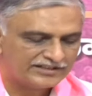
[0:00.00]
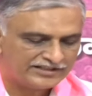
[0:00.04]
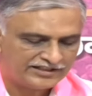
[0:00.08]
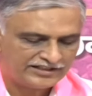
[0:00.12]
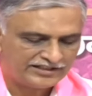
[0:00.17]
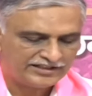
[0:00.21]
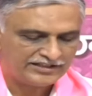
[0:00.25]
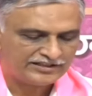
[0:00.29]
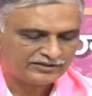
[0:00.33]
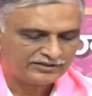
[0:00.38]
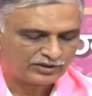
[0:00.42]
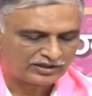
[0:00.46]

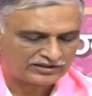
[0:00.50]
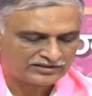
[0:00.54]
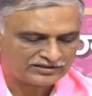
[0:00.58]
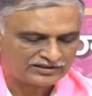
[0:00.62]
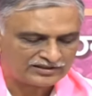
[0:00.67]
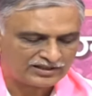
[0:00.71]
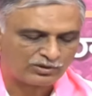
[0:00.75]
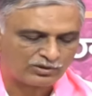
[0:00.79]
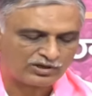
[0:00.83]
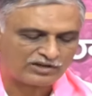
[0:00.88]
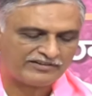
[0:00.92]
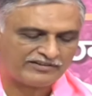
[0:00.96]
ఇది
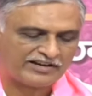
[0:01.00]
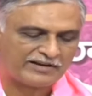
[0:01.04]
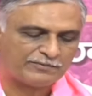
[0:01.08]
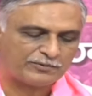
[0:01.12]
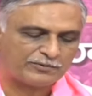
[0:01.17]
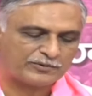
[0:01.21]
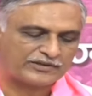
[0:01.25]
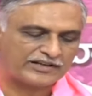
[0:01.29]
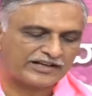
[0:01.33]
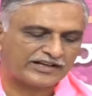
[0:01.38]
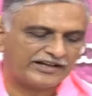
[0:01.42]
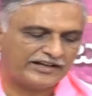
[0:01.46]
అంత
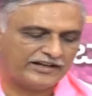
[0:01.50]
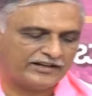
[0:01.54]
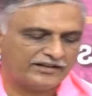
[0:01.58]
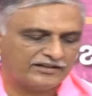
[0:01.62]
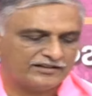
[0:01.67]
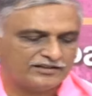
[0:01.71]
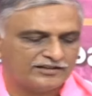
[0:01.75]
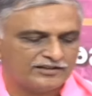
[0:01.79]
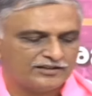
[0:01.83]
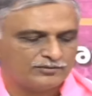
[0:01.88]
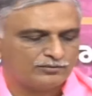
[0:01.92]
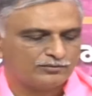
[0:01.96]
ఒకవైపు ఉంటే
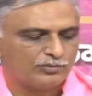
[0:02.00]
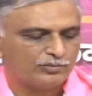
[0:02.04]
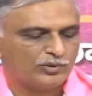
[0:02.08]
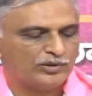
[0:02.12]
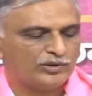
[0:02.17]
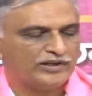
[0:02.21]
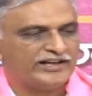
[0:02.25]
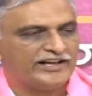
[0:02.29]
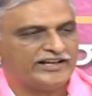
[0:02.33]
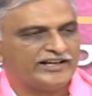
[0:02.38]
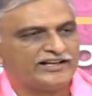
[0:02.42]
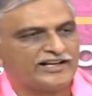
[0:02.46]

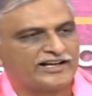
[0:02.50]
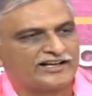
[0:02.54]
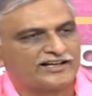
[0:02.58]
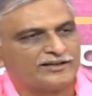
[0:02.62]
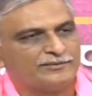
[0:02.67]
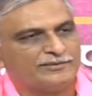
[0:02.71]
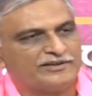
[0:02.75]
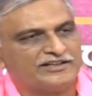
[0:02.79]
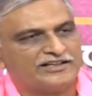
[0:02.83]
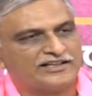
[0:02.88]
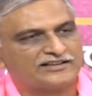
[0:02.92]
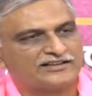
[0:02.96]
మూలిగే
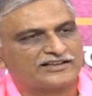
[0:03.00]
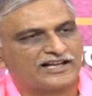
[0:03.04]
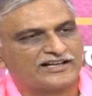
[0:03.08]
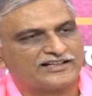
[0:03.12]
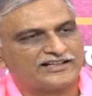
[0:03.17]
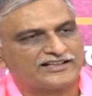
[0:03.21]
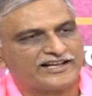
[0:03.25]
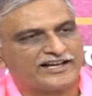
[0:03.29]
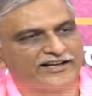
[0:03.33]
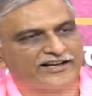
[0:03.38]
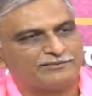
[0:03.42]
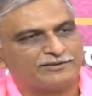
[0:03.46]
నక్క మీద
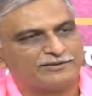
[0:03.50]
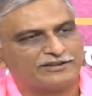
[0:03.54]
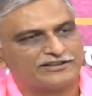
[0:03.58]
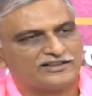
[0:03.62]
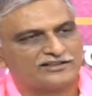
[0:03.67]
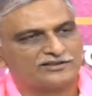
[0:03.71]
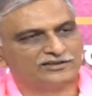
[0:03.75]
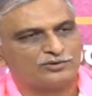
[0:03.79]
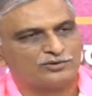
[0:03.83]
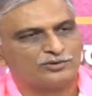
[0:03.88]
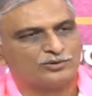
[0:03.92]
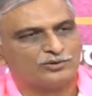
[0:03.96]

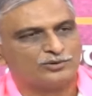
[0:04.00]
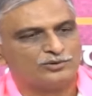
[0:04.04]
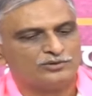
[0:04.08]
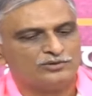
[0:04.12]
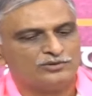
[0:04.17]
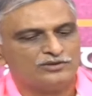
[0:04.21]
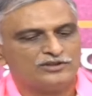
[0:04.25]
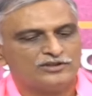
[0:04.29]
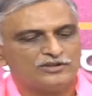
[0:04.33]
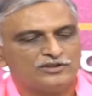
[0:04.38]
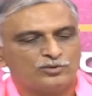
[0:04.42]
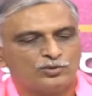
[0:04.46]
పడ్డట్టు
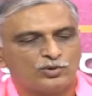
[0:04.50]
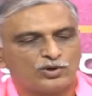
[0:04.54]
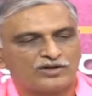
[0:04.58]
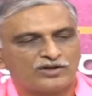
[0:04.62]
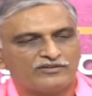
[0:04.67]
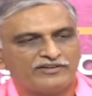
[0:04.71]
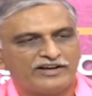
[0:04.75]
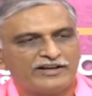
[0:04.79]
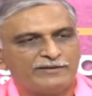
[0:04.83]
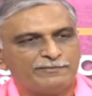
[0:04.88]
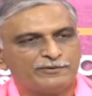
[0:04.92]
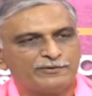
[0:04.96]

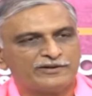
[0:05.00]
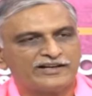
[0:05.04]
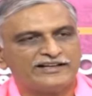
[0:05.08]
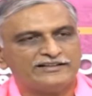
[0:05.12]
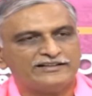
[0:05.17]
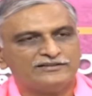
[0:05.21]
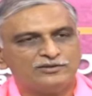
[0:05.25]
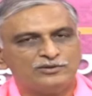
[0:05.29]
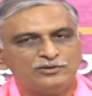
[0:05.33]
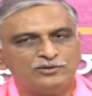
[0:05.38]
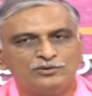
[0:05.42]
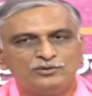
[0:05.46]
ఒకవైపు
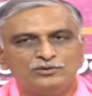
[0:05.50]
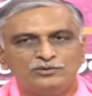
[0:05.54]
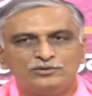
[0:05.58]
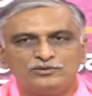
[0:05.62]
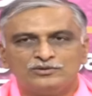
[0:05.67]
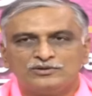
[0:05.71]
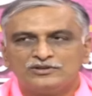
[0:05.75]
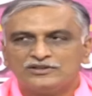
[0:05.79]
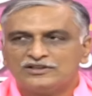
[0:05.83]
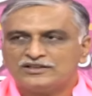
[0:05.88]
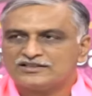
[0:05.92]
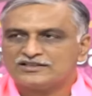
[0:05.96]
రైతులు
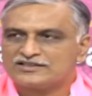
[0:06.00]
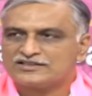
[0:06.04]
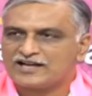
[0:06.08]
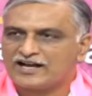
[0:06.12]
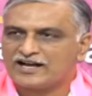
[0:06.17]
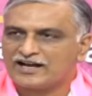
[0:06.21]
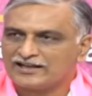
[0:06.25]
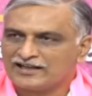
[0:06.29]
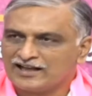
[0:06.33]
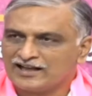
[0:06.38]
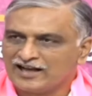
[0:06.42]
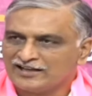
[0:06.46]

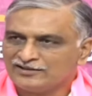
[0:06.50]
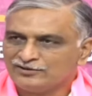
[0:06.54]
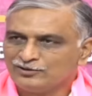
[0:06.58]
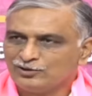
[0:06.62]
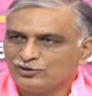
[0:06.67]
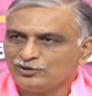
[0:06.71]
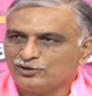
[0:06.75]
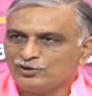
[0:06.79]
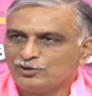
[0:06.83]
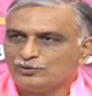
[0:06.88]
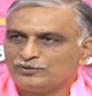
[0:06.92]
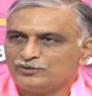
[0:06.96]
చాలా
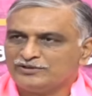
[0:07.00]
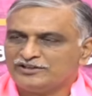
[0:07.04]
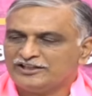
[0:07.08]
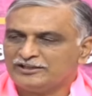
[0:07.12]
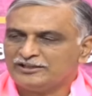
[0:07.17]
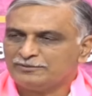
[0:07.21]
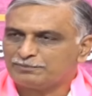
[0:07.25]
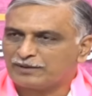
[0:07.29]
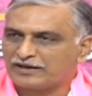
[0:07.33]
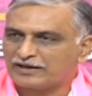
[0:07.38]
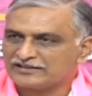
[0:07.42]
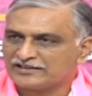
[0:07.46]
ఆందోళనలో ఉండి
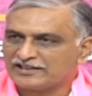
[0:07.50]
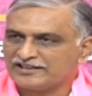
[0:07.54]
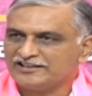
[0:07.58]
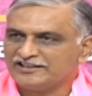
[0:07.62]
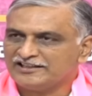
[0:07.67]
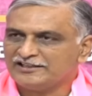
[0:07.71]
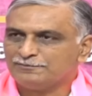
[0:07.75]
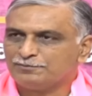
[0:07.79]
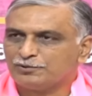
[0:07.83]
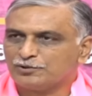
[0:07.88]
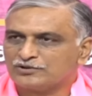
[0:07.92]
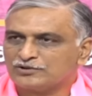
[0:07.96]
పంటలు
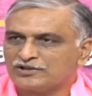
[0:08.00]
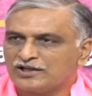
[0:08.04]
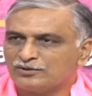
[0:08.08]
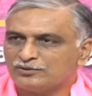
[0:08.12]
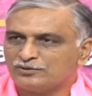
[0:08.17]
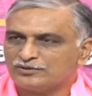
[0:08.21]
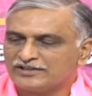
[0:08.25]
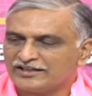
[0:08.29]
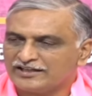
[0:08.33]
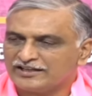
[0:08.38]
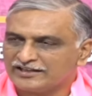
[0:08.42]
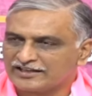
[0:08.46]
ఎండిపోతూ
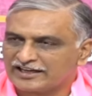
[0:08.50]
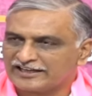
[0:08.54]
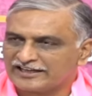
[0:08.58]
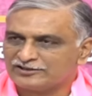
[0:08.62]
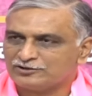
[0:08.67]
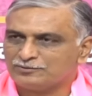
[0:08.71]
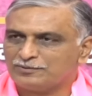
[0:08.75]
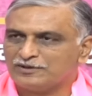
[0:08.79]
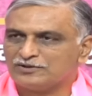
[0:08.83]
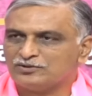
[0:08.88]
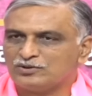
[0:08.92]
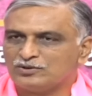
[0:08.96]
ఉంటే
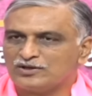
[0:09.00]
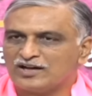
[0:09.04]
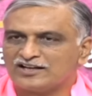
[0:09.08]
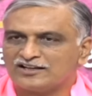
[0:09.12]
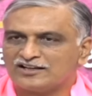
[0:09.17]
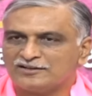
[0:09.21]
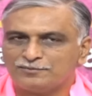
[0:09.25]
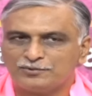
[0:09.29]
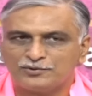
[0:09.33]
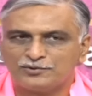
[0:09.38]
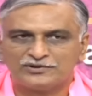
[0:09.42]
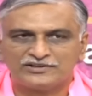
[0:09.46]
రైతు బంధు
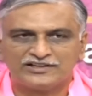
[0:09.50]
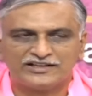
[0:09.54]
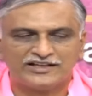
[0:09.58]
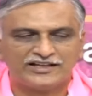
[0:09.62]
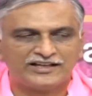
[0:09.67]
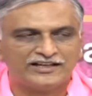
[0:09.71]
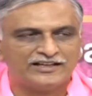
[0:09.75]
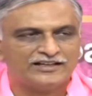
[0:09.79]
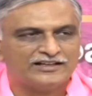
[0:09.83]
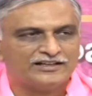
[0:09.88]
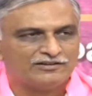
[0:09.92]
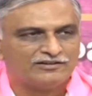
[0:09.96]
రాకపోతే
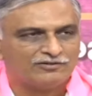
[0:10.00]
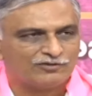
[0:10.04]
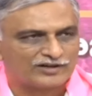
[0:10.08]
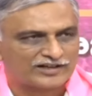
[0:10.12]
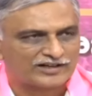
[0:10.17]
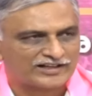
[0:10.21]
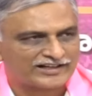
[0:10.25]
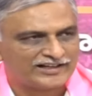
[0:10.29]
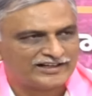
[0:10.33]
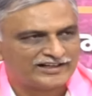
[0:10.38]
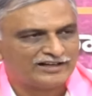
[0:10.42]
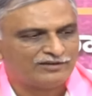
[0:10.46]

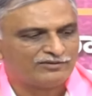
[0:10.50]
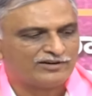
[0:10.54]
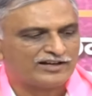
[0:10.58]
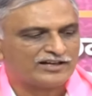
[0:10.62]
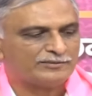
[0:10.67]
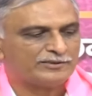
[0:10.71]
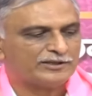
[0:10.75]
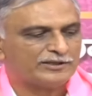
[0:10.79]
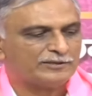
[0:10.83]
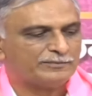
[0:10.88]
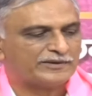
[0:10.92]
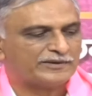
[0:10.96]
వడగల్ల
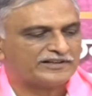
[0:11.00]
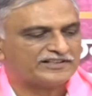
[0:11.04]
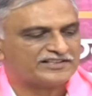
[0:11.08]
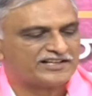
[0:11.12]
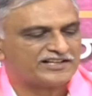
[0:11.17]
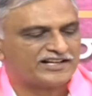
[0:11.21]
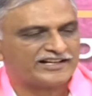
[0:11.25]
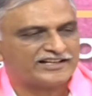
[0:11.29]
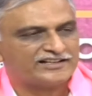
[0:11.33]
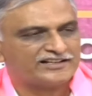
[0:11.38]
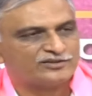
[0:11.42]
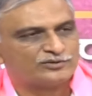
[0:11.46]
వానబడి
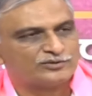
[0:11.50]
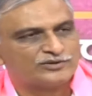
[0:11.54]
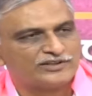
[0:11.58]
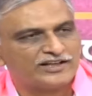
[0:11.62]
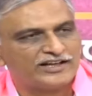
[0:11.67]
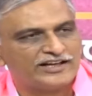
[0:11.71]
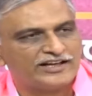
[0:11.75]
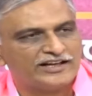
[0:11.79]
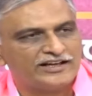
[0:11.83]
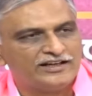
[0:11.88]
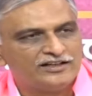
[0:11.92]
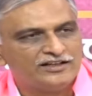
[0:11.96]
పరిశాన్
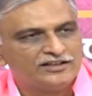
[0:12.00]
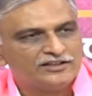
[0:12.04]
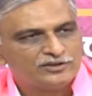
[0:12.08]
అవుతుంటే